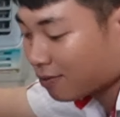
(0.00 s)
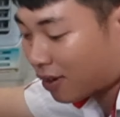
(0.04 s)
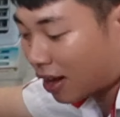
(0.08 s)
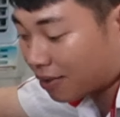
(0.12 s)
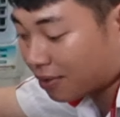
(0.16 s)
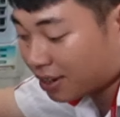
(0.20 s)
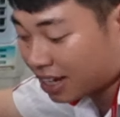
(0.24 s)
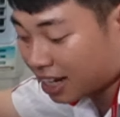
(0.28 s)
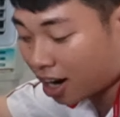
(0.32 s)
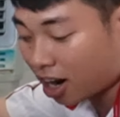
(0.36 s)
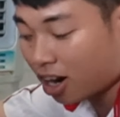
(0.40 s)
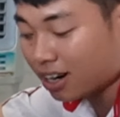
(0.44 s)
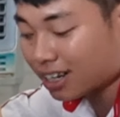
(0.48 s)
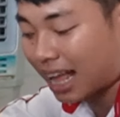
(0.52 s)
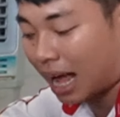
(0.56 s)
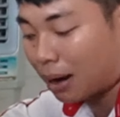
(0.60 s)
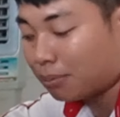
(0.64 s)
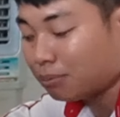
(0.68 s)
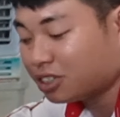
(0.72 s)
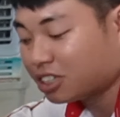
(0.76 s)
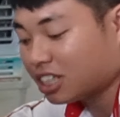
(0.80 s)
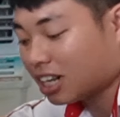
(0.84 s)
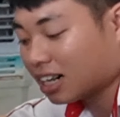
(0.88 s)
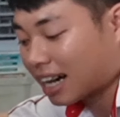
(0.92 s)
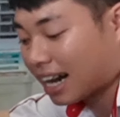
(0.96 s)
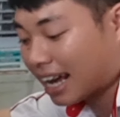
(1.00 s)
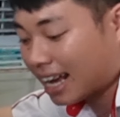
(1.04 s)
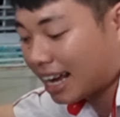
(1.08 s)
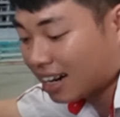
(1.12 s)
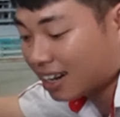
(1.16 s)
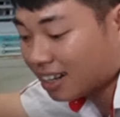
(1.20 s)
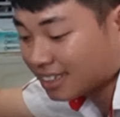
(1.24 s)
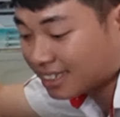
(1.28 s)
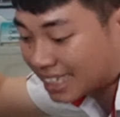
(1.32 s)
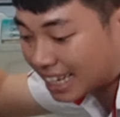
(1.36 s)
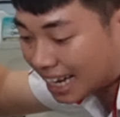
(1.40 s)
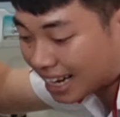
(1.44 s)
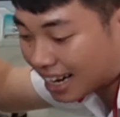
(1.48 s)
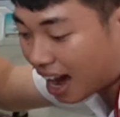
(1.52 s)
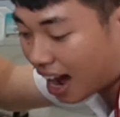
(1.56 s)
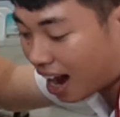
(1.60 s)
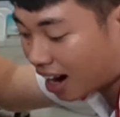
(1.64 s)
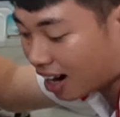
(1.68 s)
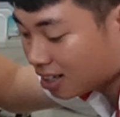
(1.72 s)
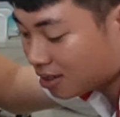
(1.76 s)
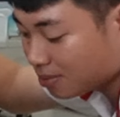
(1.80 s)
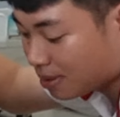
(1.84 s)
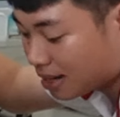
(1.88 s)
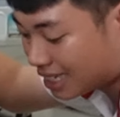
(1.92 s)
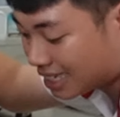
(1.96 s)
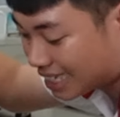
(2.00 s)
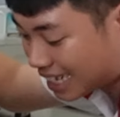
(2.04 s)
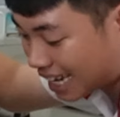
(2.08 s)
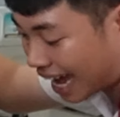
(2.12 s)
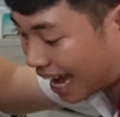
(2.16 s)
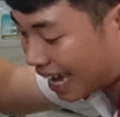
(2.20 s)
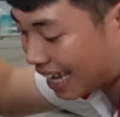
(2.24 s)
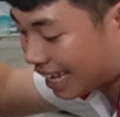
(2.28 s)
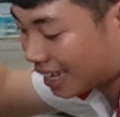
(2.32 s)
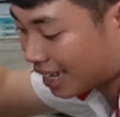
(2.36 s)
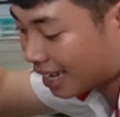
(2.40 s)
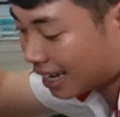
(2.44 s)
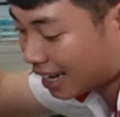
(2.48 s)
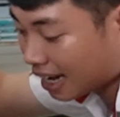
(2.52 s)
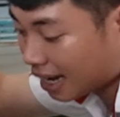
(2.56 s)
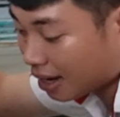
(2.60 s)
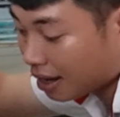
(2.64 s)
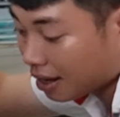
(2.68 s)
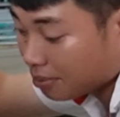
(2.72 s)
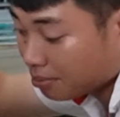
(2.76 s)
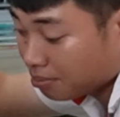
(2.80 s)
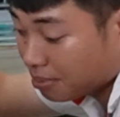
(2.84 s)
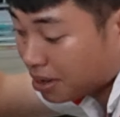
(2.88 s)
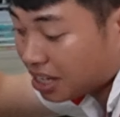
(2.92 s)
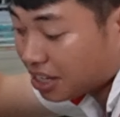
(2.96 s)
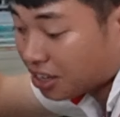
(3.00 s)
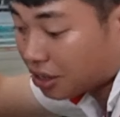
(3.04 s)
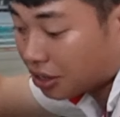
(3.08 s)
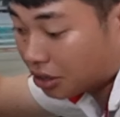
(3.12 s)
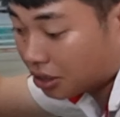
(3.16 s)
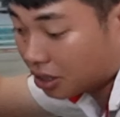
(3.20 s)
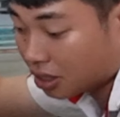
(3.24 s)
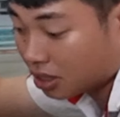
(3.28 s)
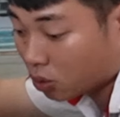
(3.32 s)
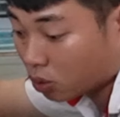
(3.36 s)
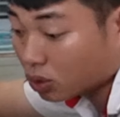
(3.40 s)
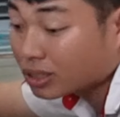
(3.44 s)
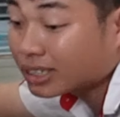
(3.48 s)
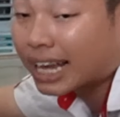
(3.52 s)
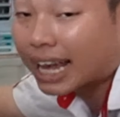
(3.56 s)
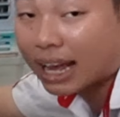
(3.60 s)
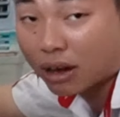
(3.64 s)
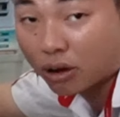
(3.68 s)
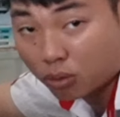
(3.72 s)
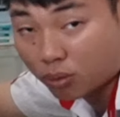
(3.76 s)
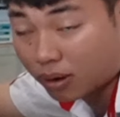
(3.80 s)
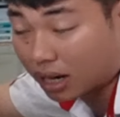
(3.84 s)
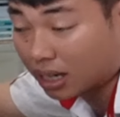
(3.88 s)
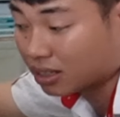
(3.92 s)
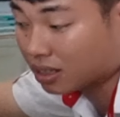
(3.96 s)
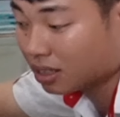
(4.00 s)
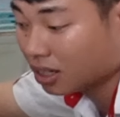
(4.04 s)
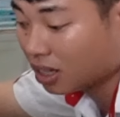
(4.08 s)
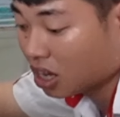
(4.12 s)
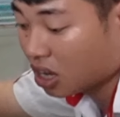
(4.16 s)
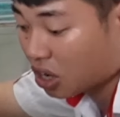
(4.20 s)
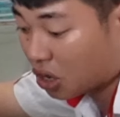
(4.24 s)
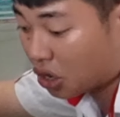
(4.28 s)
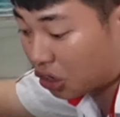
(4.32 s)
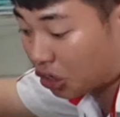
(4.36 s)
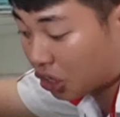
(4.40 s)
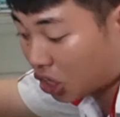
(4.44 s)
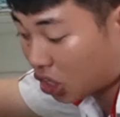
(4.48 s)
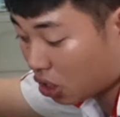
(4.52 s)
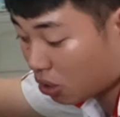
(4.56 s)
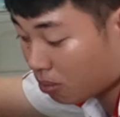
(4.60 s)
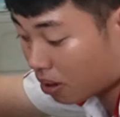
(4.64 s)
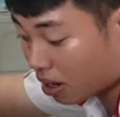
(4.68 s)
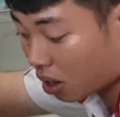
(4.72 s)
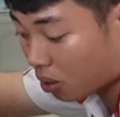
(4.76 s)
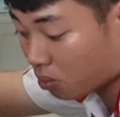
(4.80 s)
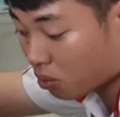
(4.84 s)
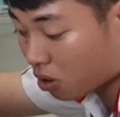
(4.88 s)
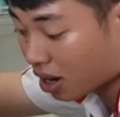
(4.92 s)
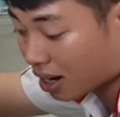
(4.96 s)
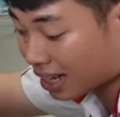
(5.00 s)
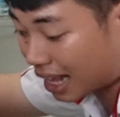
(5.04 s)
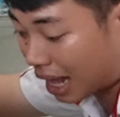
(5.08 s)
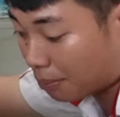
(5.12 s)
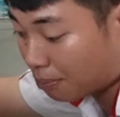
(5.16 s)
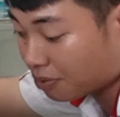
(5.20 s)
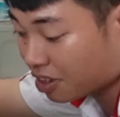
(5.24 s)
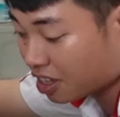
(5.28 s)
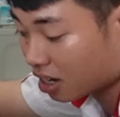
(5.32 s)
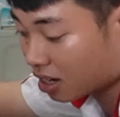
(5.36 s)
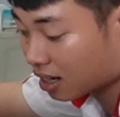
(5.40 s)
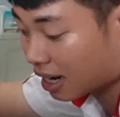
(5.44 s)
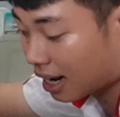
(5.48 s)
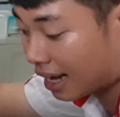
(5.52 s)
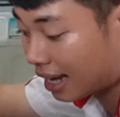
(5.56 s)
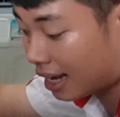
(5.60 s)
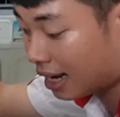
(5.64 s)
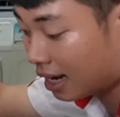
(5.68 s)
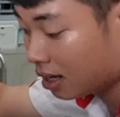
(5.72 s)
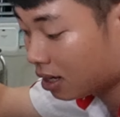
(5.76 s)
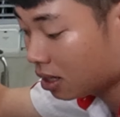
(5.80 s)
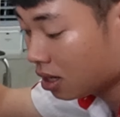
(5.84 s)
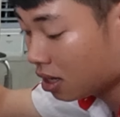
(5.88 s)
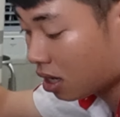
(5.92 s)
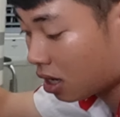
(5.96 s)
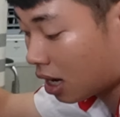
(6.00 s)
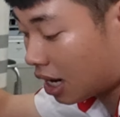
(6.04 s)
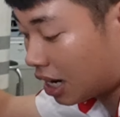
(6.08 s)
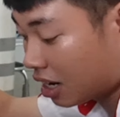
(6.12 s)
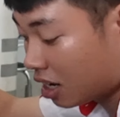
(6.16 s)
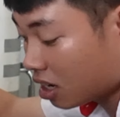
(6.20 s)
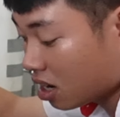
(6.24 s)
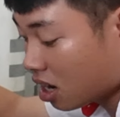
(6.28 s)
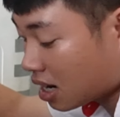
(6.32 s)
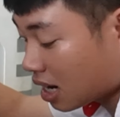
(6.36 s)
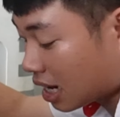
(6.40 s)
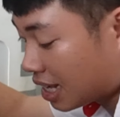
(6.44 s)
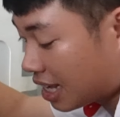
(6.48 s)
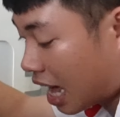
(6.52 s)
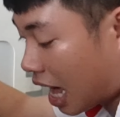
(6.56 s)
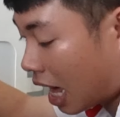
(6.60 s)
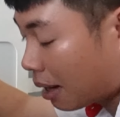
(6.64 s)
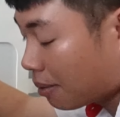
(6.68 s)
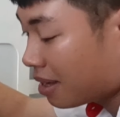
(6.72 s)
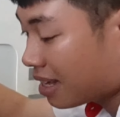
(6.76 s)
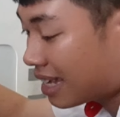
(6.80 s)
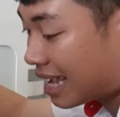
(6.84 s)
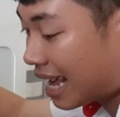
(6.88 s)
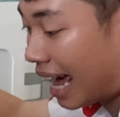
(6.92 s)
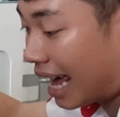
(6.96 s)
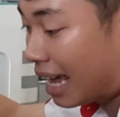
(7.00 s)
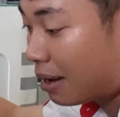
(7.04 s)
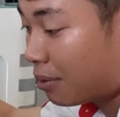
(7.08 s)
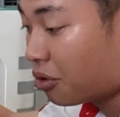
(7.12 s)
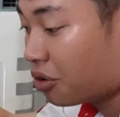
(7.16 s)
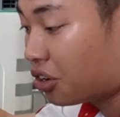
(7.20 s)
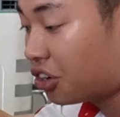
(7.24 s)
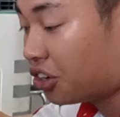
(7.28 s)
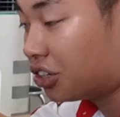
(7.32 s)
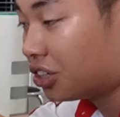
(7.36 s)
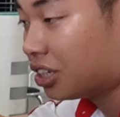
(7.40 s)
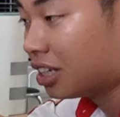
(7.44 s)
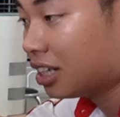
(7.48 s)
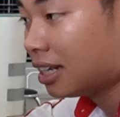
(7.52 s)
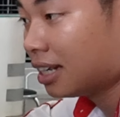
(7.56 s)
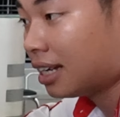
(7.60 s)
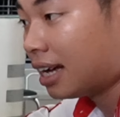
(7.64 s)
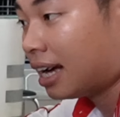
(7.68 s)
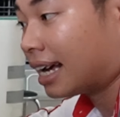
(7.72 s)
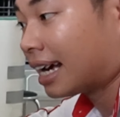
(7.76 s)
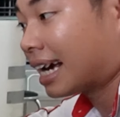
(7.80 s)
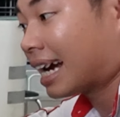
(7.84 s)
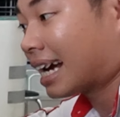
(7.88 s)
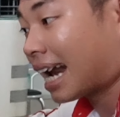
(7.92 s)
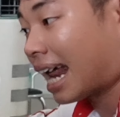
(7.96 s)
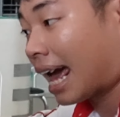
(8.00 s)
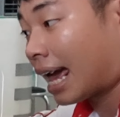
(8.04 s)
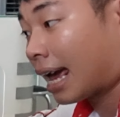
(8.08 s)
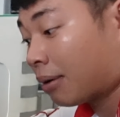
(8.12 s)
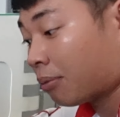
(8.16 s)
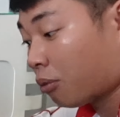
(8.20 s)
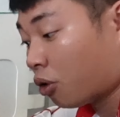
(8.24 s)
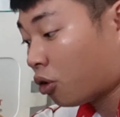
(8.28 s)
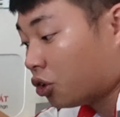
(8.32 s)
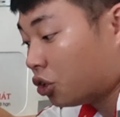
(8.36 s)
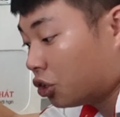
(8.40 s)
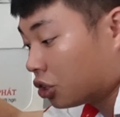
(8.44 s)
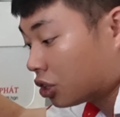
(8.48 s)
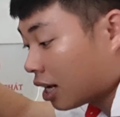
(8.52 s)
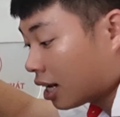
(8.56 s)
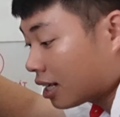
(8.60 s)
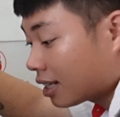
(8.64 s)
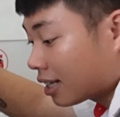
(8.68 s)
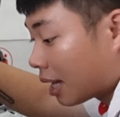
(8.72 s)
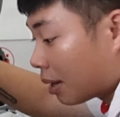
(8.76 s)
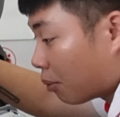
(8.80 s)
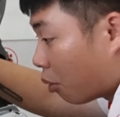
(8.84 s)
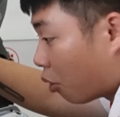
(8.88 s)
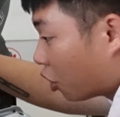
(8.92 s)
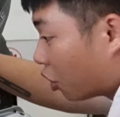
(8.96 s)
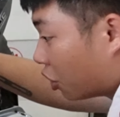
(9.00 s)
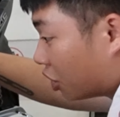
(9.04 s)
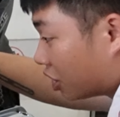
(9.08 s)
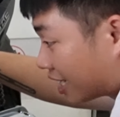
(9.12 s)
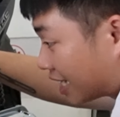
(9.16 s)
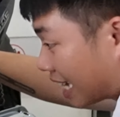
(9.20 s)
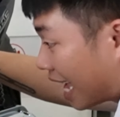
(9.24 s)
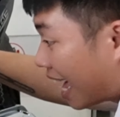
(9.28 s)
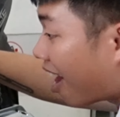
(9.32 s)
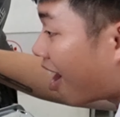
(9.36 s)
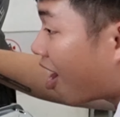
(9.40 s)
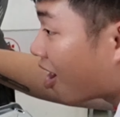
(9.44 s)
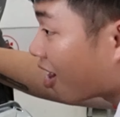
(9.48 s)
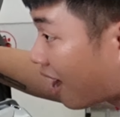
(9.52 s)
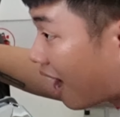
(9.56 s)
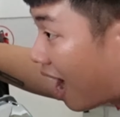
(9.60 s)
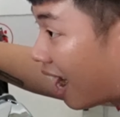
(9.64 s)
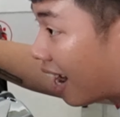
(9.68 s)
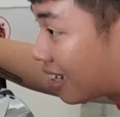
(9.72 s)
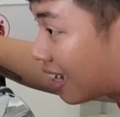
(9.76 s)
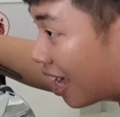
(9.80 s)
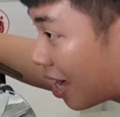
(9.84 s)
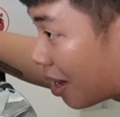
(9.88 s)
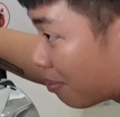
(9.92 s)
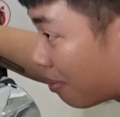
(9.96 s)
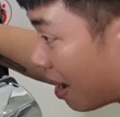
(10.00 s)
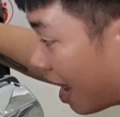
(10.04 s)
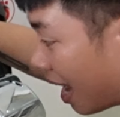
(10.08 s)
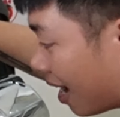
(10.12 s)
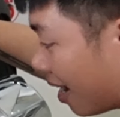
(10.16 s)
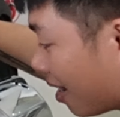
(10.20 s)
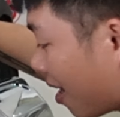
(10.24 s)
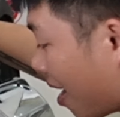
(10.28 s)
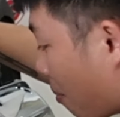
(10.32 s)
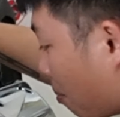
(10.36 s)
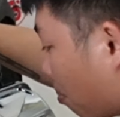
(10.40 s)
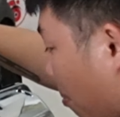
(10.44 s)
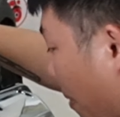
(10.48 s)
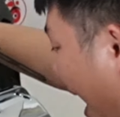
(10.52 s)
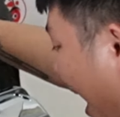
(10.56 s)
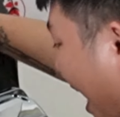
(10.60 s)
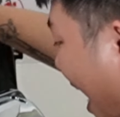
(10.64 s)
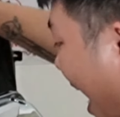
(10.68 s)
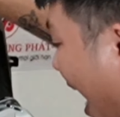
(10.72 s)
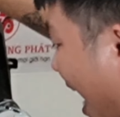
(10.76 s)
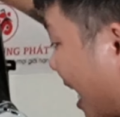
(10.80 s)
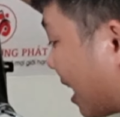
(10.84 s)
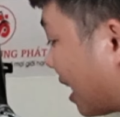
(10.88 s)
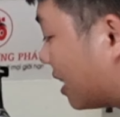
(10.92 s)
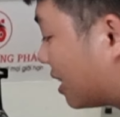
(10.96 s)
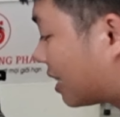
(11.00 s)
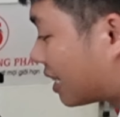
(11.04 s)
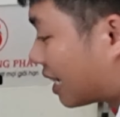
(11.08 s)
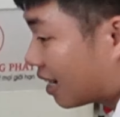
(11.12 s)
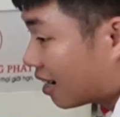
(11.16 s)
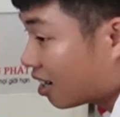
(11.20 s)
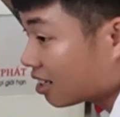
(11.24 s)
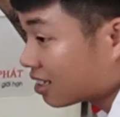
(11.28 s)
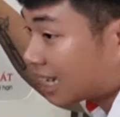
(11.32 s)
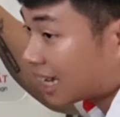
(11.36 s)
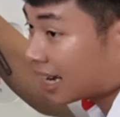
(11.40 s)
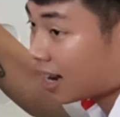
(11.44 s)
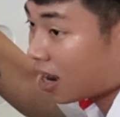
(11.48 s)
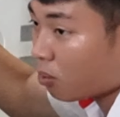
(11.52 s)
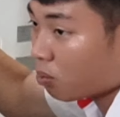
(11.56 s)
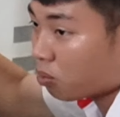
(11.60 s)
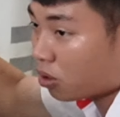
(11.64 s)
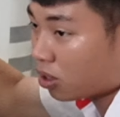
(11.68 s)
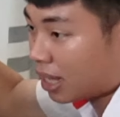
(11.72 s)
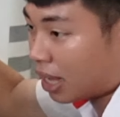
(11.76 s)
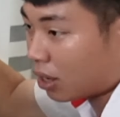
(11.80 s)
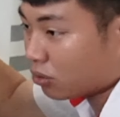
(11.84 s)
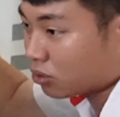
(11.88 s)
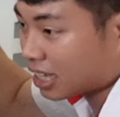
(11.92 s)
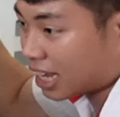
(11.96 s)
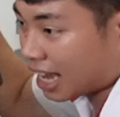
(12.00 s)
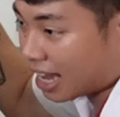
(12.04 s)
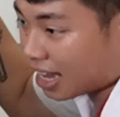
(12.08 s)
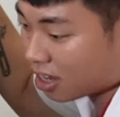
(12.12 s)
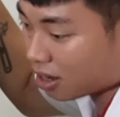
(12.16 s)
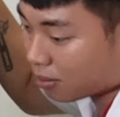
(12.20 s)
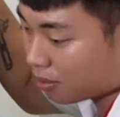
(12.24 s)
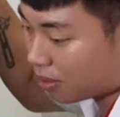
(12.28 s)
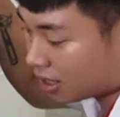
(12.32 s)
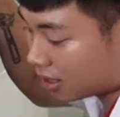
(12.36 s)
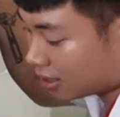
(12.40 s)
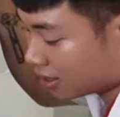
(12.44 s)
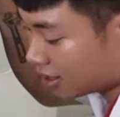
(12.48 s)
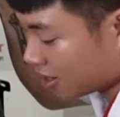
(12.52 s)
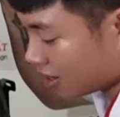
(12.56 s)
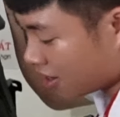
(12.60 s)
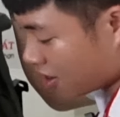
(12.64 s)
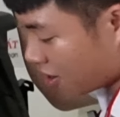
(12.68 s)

tại vì có cái thảm chân này á nó sẽ đỡ bị chày cái miếng nhựa của xe của mình còn nếu mà không có cái thảm chân này á thì nó rất là dễ bị chày mọi người thì cái này mọi người thích thì mọi người sẽ order thêm ha ba ga thì sẽ nó sẽ không có theo xe cho mình